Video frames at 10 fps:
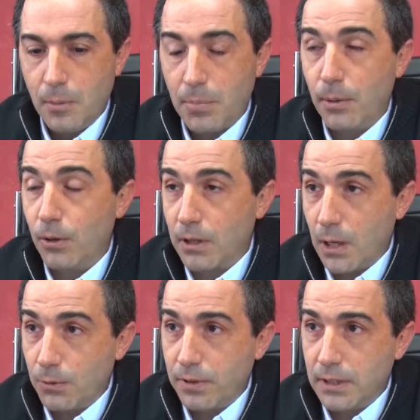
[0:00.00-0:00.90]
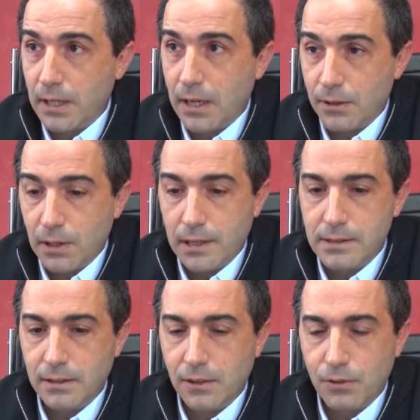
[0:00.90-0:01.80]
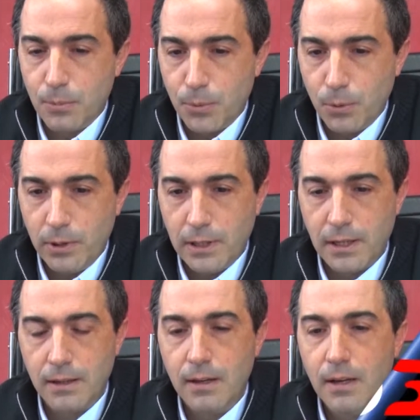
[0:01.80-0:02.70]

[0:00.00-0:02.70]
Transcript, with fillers: Pablo Clausen que ganó la licitación pública